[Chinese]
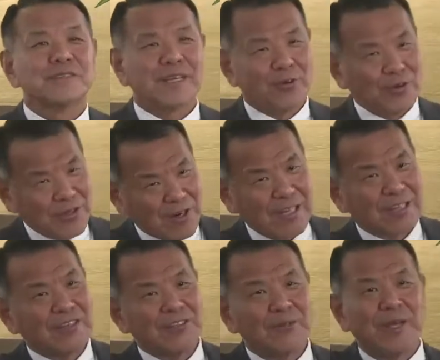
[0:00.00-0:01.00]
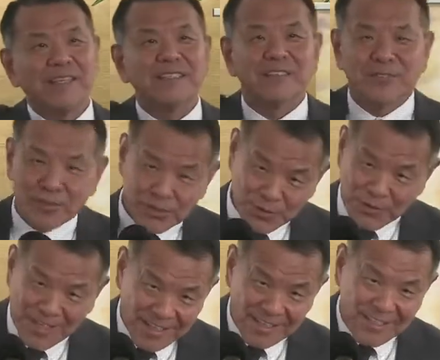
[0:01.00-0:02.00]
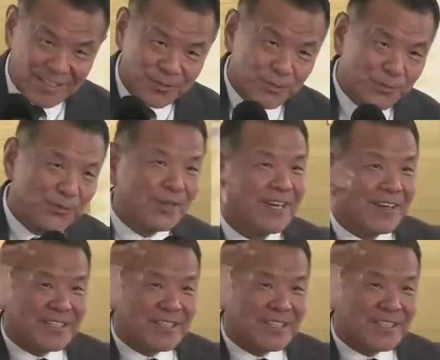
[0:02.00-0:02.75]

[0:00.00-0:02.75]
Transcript: 才会看到那边水里的鱼，